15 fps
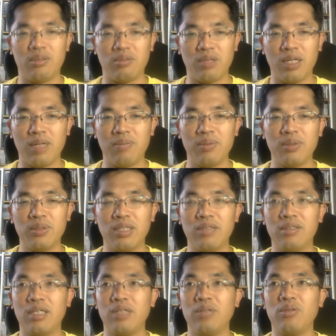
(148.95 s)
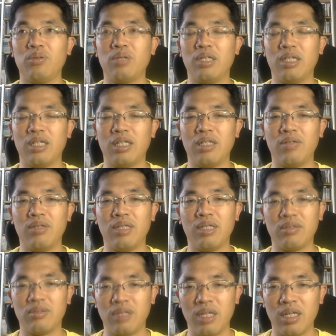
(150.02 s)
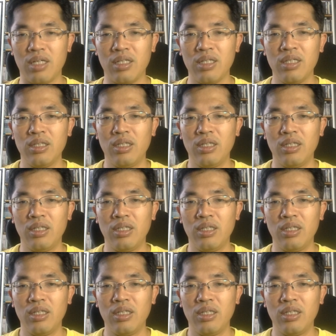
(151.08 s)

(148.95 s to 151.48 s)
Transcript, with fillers: とかポータルサイトとかだけではなくて、